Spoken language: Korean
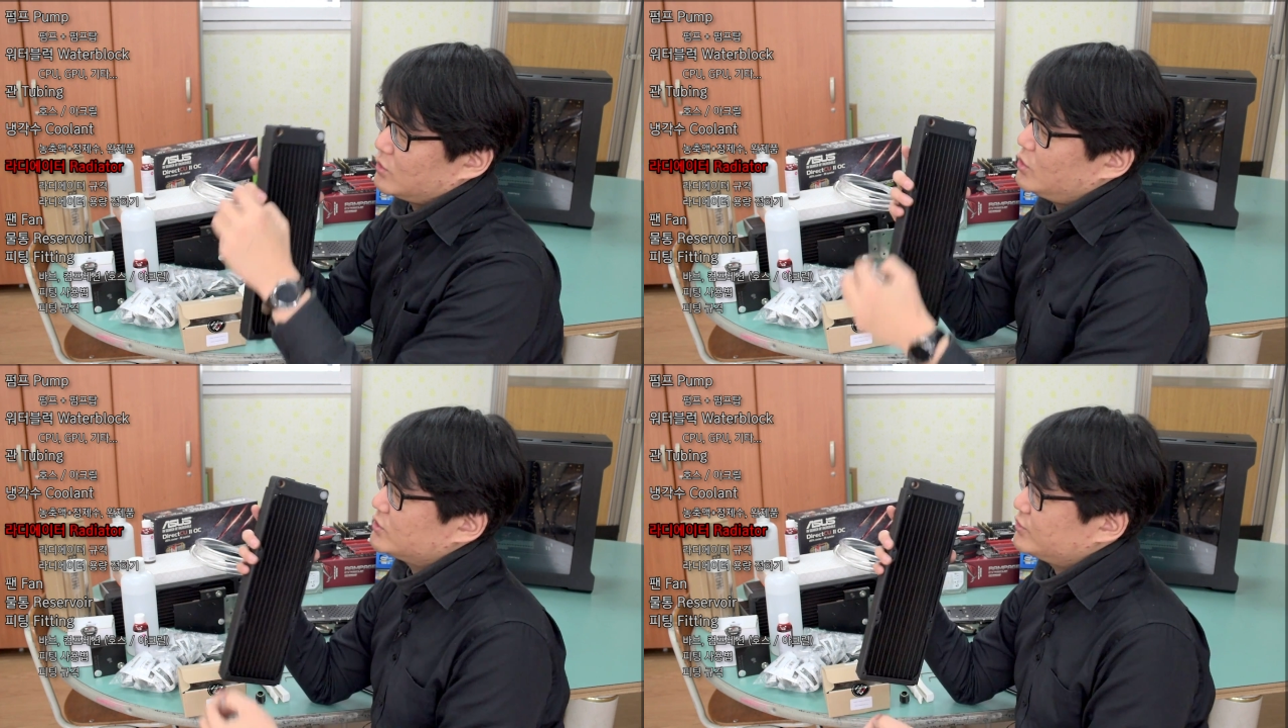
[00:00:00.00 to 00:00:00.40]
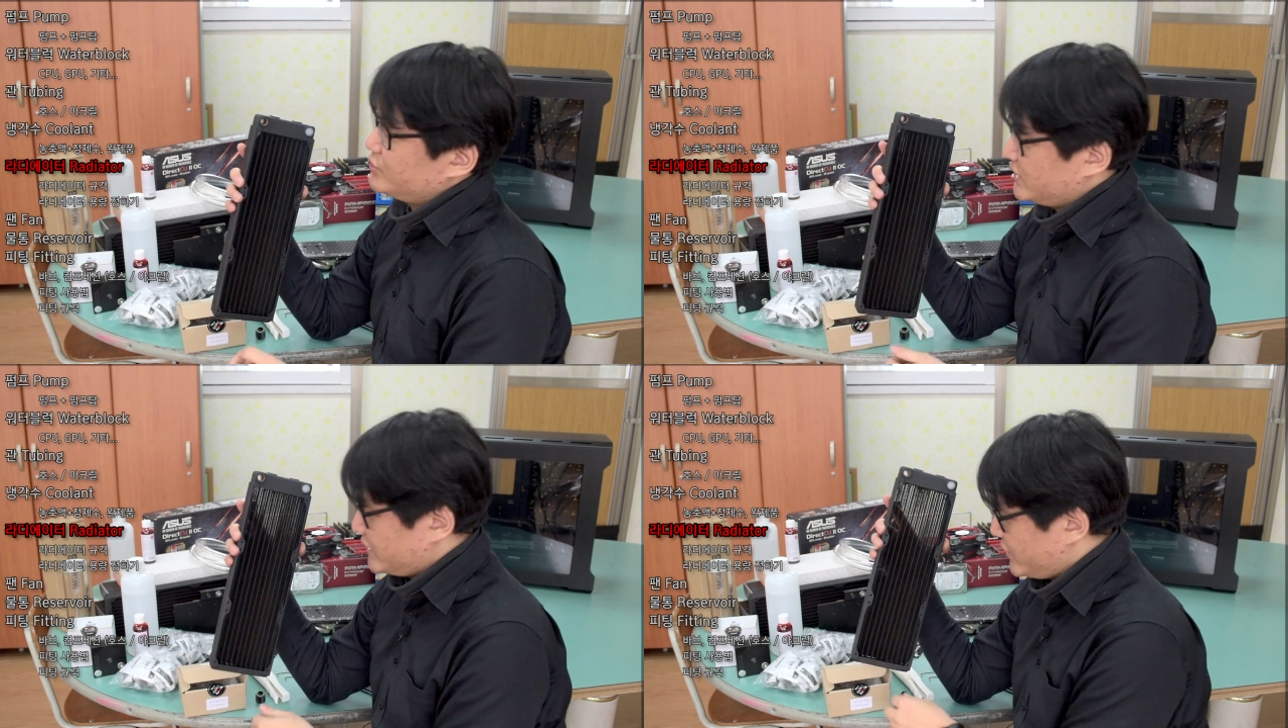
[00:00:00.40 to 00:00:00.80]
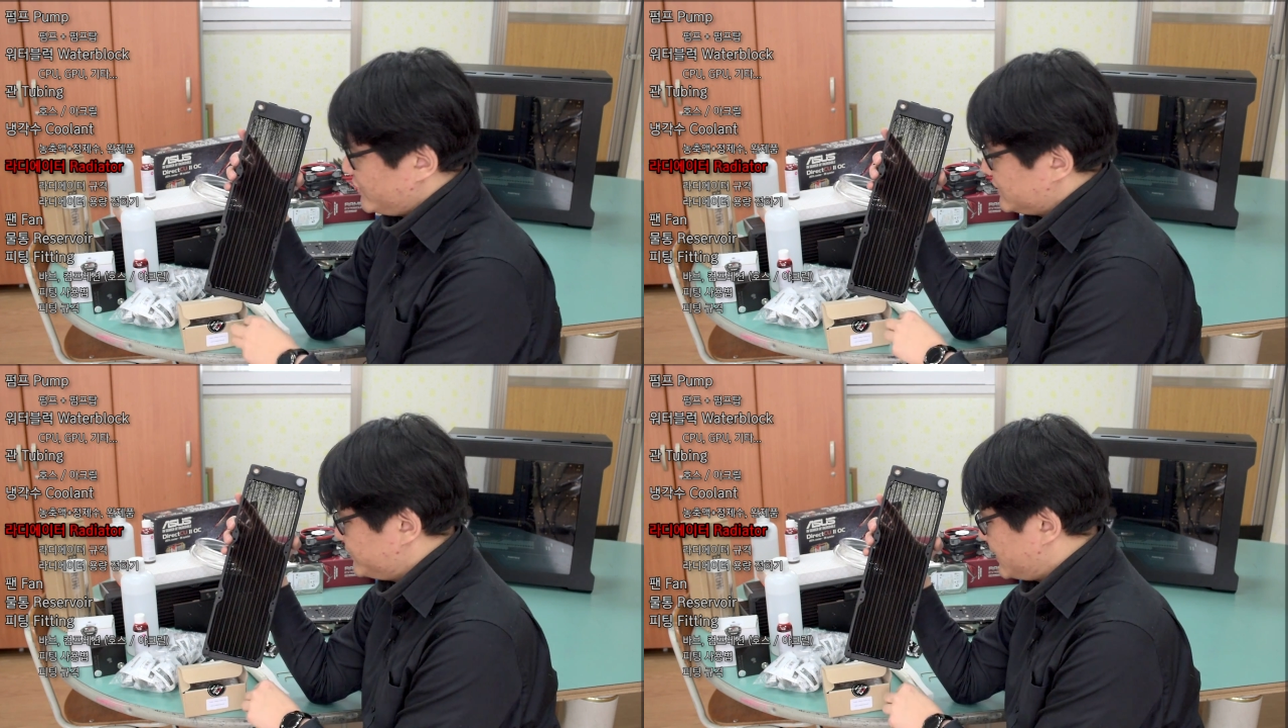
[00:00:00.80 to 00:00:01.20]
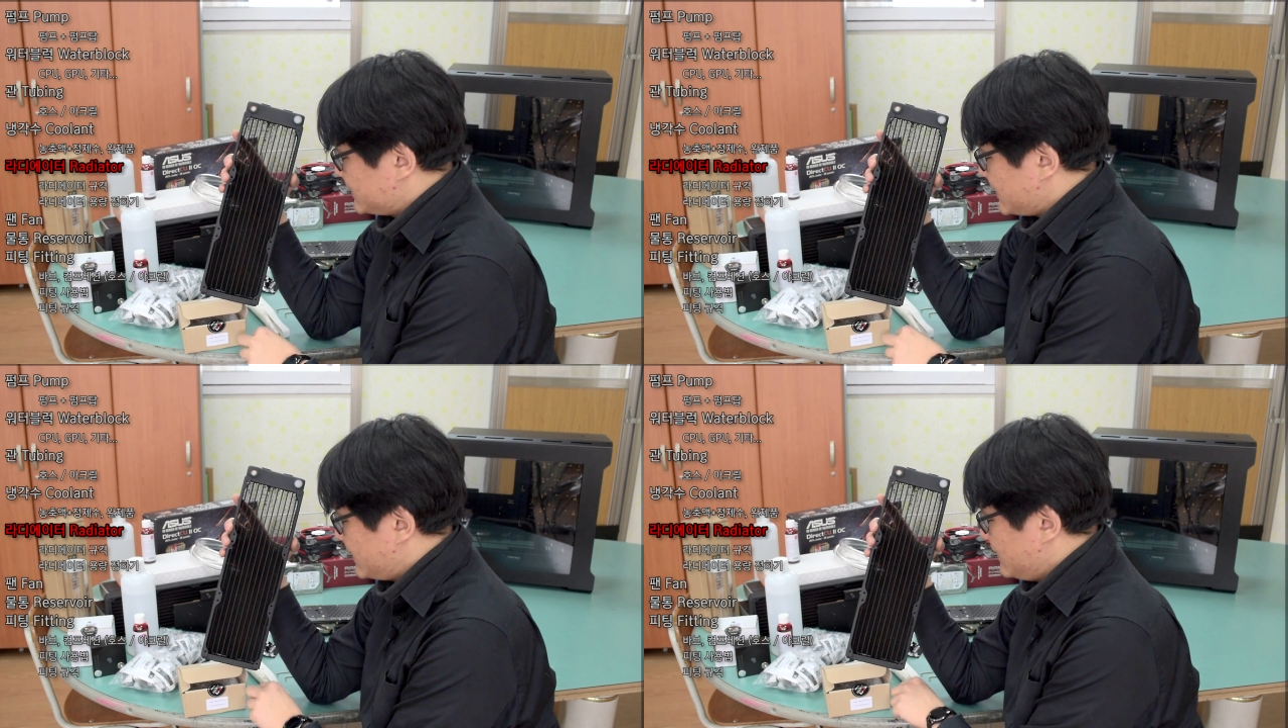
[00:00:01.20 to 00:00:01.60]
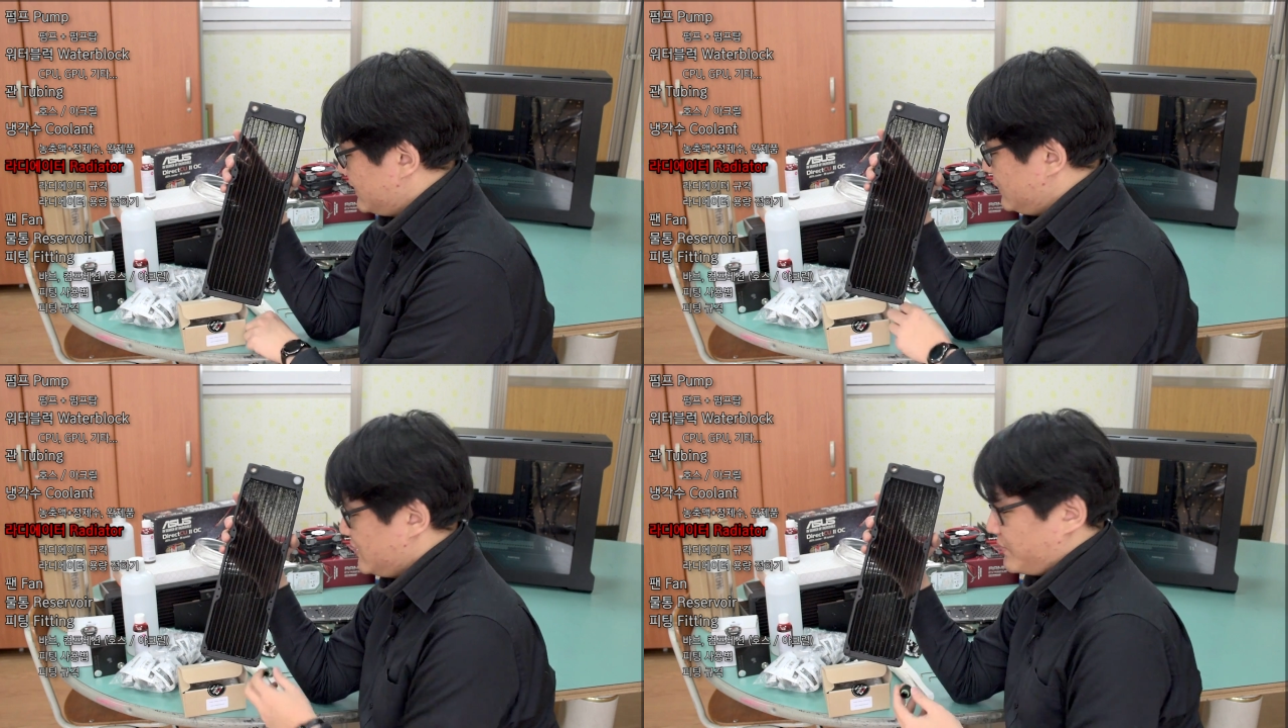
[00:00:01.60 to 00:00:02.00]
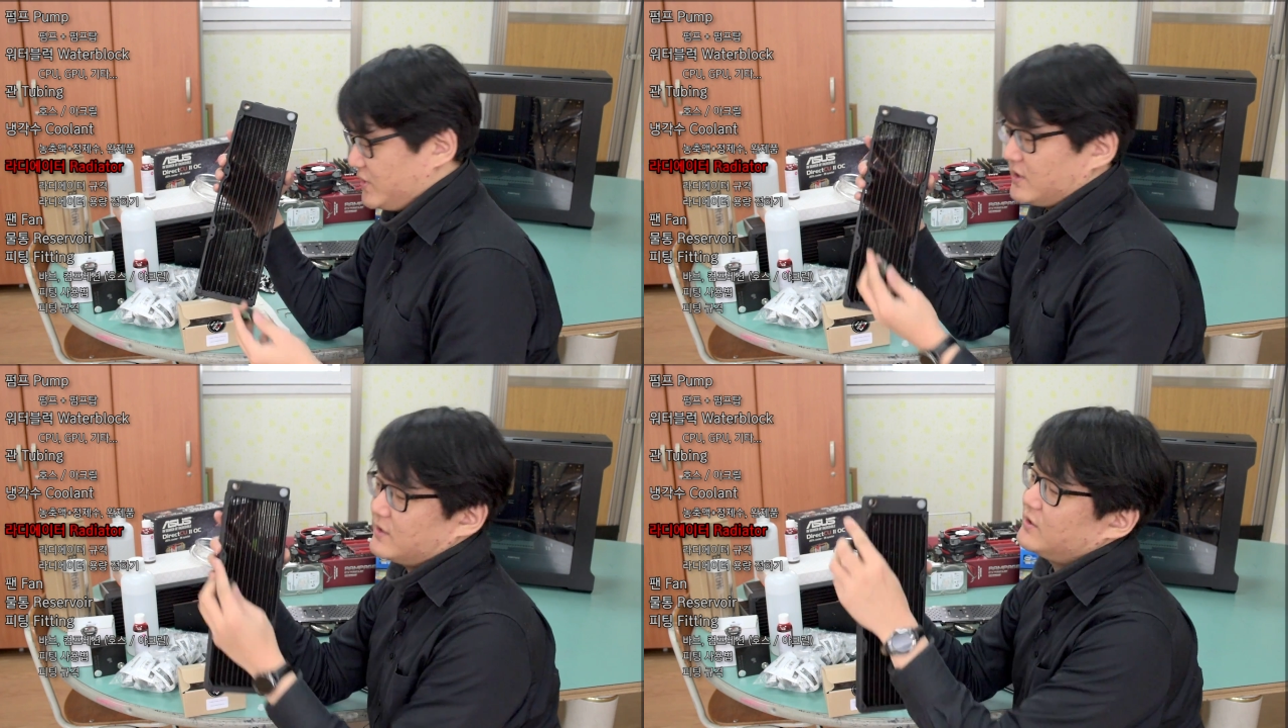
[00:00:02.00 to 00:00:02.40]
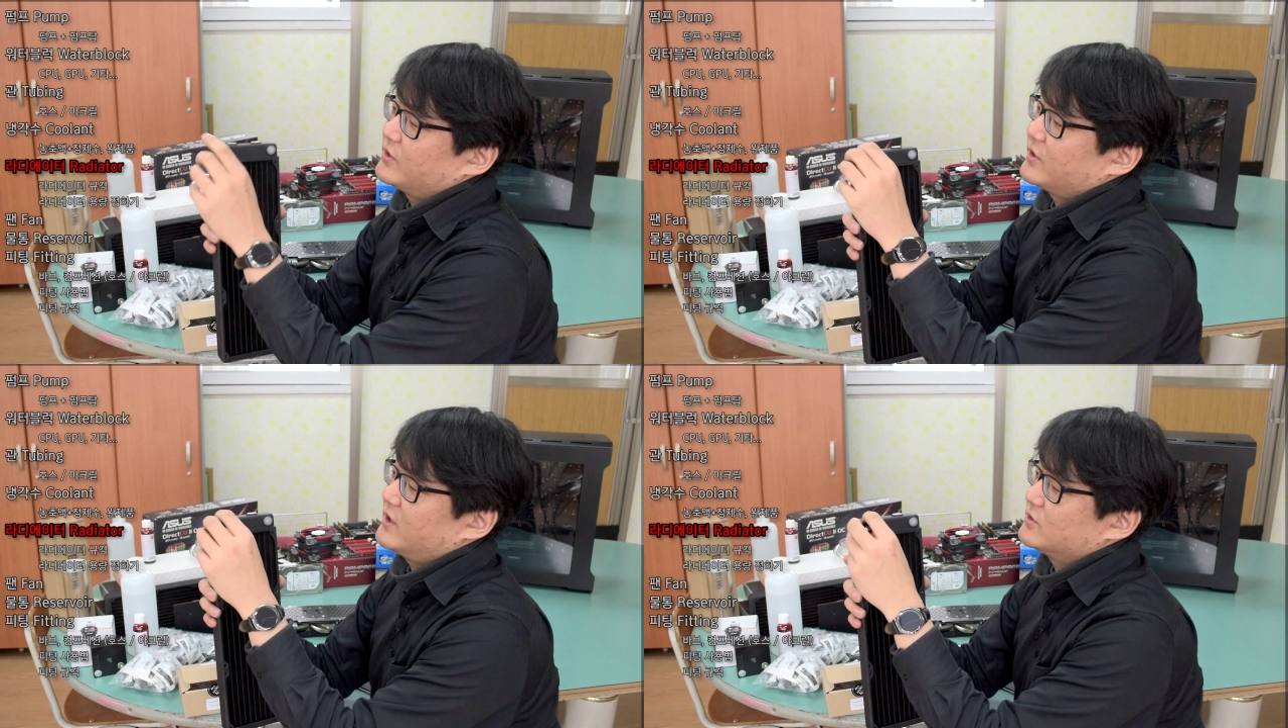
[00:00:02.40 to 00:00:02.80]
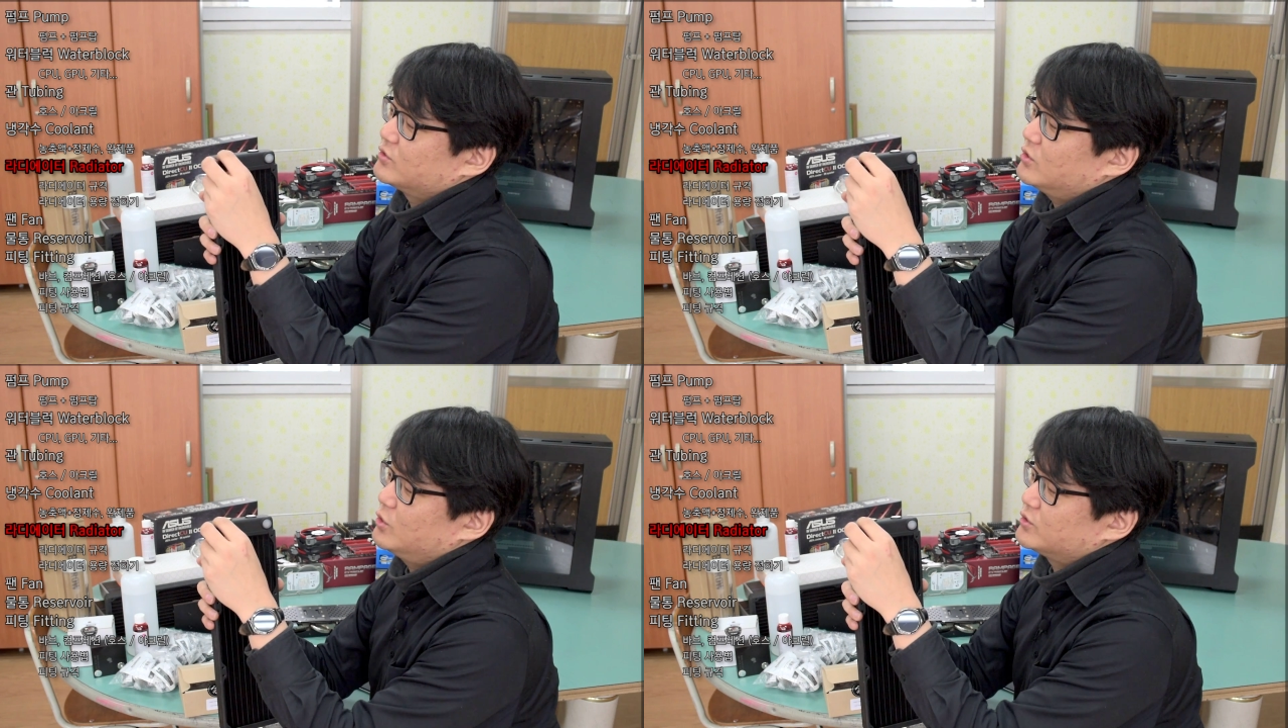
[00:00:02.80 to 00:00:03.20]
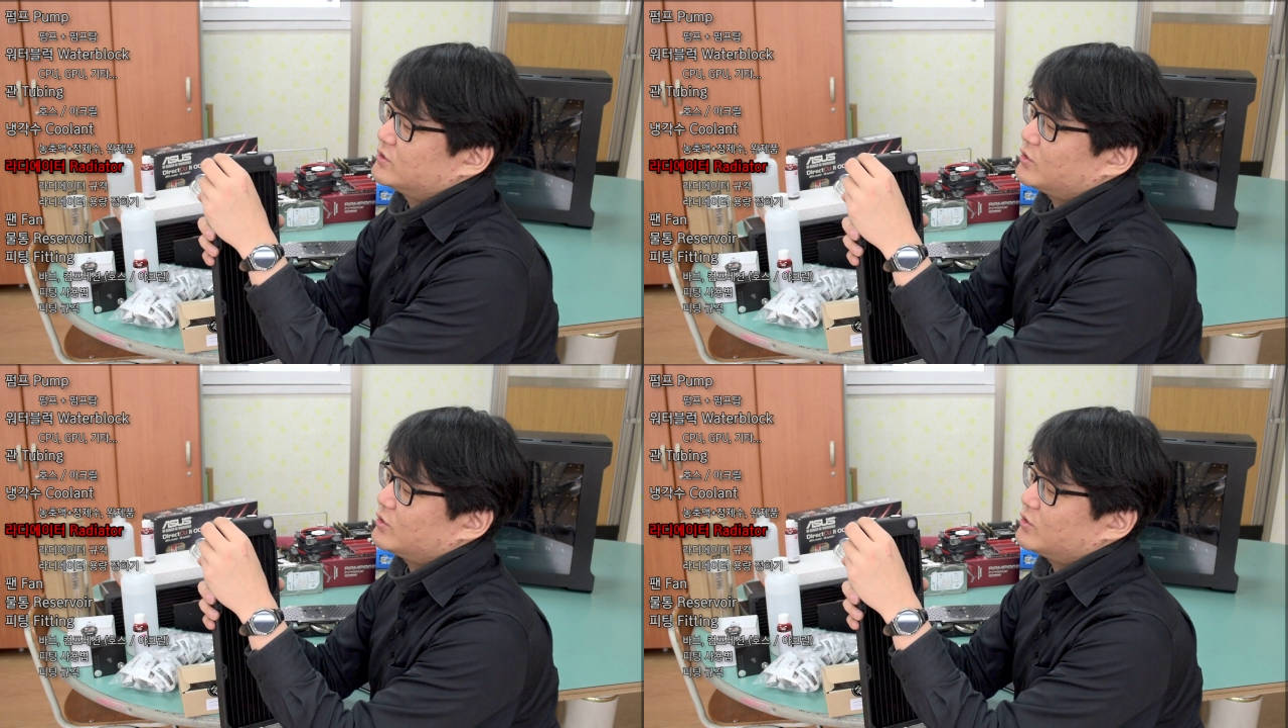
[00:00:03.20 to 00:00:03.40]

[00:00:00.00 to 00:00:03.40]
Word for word: 꽂을 수 있게 되어 있습니다. 자, 이렇게 피팅을 연결해가지고 호스를